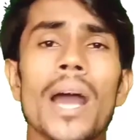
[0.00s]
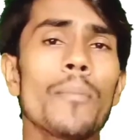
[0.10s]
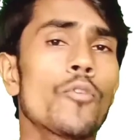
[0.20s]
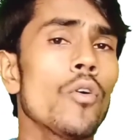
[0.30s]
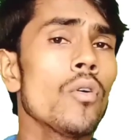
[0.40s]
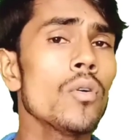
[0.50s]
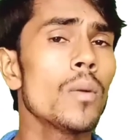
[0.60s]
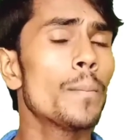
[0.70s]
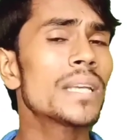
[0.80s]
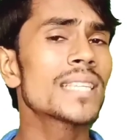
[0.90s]
आपको
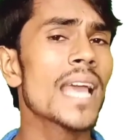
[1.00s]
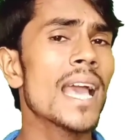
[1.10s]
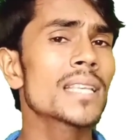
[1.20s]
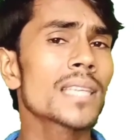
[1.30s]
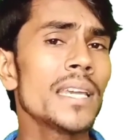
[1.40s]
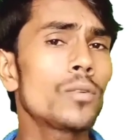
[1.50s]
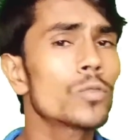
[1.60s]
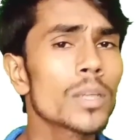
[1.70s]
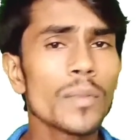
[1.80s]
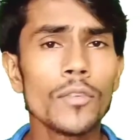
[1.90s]
बस ऐसा ही
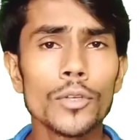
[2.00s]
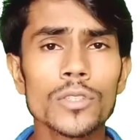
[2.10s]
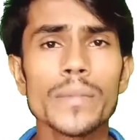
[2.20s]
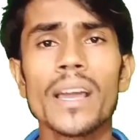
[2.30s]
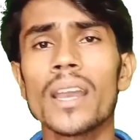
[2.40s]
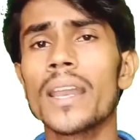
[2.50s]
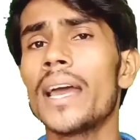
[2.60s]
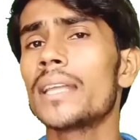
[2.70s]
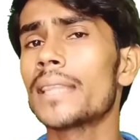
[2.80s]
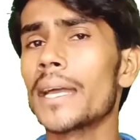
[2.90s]
कुछ अपने वीडियोस में
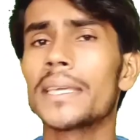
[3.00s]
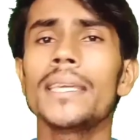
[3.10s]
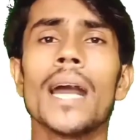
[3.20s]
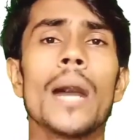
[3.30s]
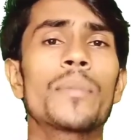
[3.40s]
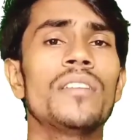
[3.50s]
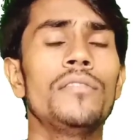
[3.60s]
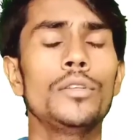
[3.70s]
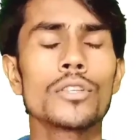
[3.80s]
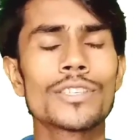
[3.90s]
करना है ताकि आपकी
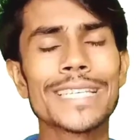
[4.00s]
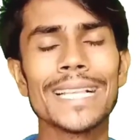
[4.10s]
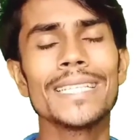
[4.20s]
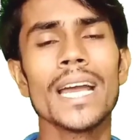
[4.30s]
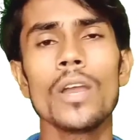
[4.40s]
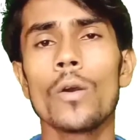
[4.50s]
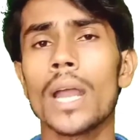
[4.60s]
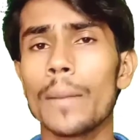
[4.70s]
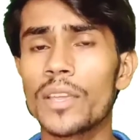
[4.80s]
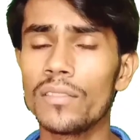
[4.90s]
वीडियो चल जाए
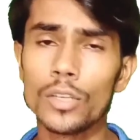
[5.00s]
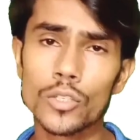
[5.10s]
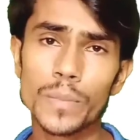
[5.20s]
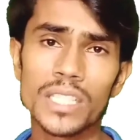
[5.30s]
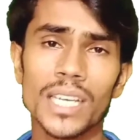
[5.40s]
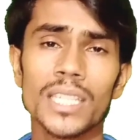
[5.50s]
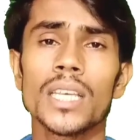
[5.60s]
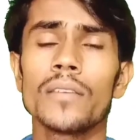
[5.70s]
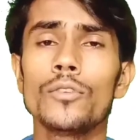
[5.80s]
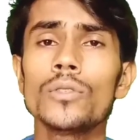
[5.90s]
और आपकी वीडियोस पर ज़्यादा से
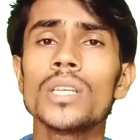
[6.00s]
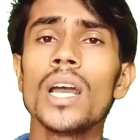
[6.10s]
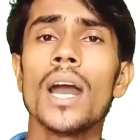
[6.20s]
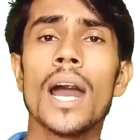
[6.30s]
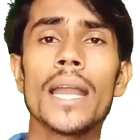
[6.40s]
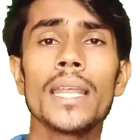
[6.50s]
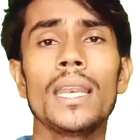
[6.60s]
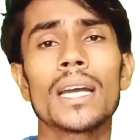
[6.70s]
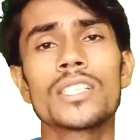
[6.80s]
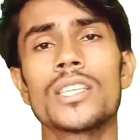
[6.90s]
ज़्यादा व्यूज आने
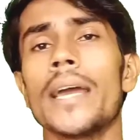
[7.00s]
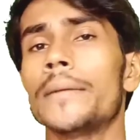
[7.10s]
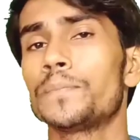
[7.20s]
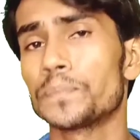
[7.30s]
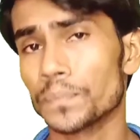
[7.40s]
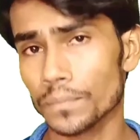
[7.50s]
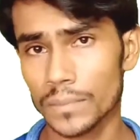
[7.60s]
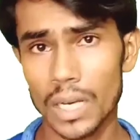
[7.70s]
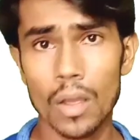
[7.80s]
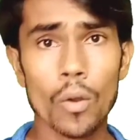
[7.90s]
लग जाए
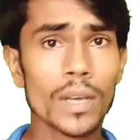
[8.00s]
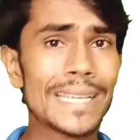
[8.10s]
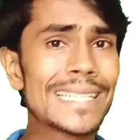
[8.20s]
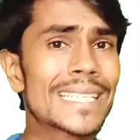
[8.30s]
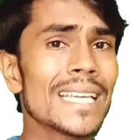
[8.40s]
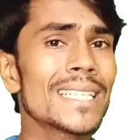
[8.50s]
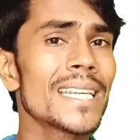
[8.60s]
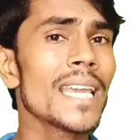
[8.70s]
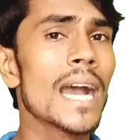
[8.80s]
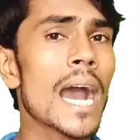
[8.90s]
और इसके
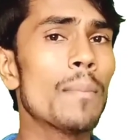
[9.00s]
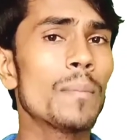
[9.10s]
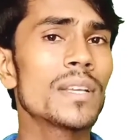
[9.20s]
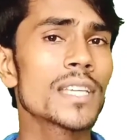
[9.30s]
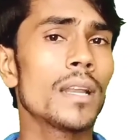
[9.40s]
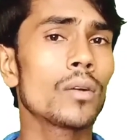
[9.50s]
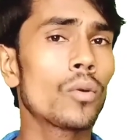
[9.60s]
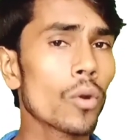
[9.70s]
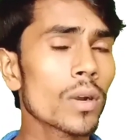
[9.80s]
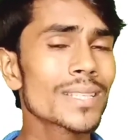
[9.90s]
ज़रिए आप अपना चैनल
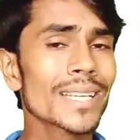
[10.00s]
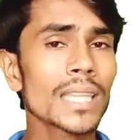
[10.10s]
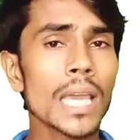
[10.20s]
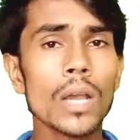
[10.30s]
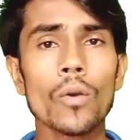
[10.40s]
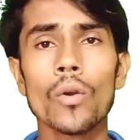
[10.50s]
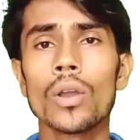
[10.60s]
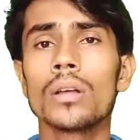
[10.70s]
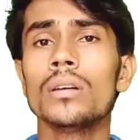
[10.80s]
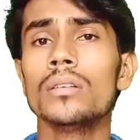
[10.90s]
ग्रो कर सकते हैं
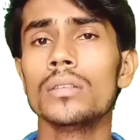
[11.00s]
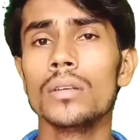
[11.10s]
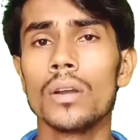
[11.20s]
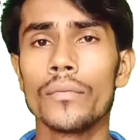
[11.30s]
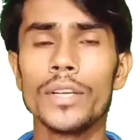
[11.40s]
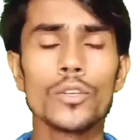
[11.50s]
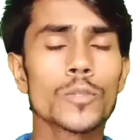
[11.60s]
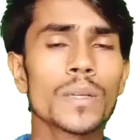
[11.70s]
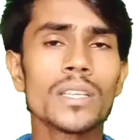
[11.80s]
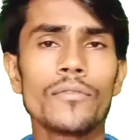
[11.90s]
और
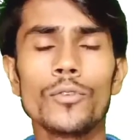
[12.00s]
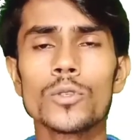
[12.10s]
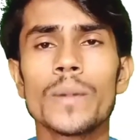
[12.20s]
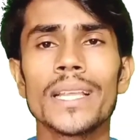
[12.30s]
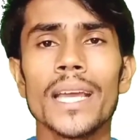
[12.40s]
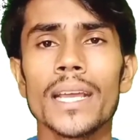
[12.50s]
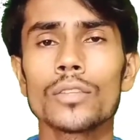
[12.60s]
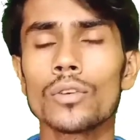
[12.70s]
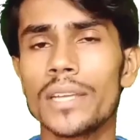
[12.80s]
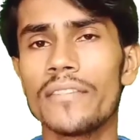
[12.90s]
वीडियोज पर जब व्यूज़ बढ़
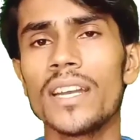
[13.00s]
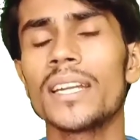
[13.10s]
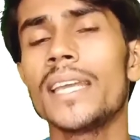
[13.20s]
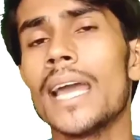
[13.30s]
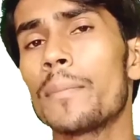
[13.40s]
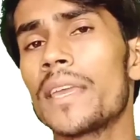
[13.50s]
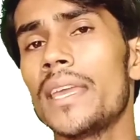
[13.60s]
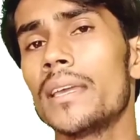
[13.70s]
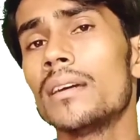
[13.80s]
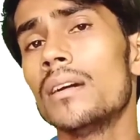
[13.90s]
जाएंगे तो डेफिनेटली
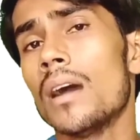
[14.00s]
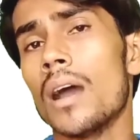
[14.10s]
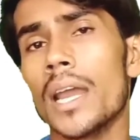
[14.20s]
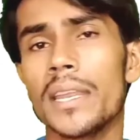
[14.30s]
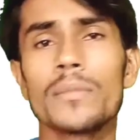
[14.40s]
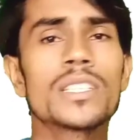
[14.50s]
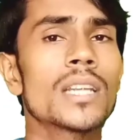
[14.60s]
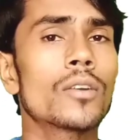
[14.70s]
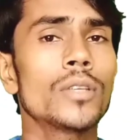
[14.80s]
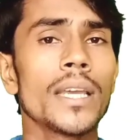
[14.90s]
आपकी अर्निंग
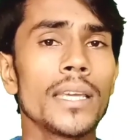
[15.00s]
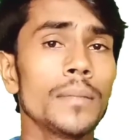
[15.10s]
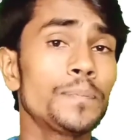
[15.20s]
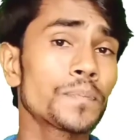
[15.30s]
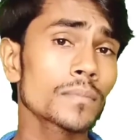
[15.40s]
स्टार्ट हो जाएगी